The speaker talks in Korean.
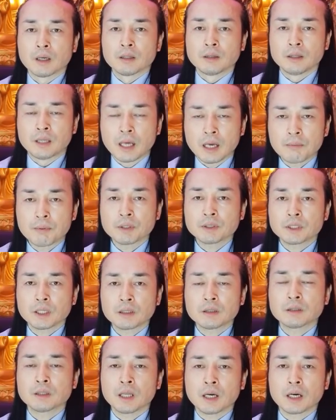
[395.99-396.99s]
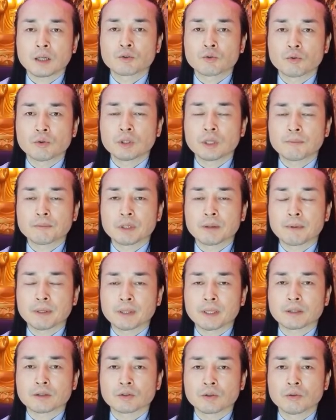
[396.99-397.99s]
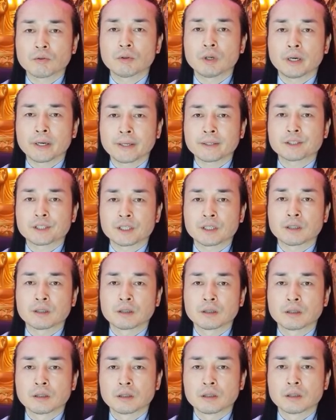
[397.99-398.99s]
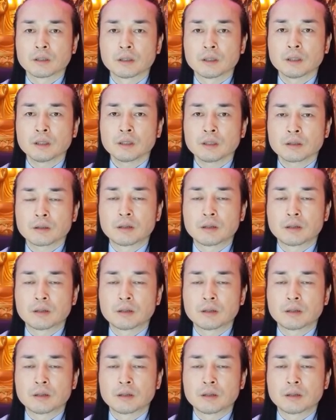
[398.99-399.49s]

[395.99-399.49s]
네 번째는 내가 좋은 남자 만나서 성공하겠지 에? 예?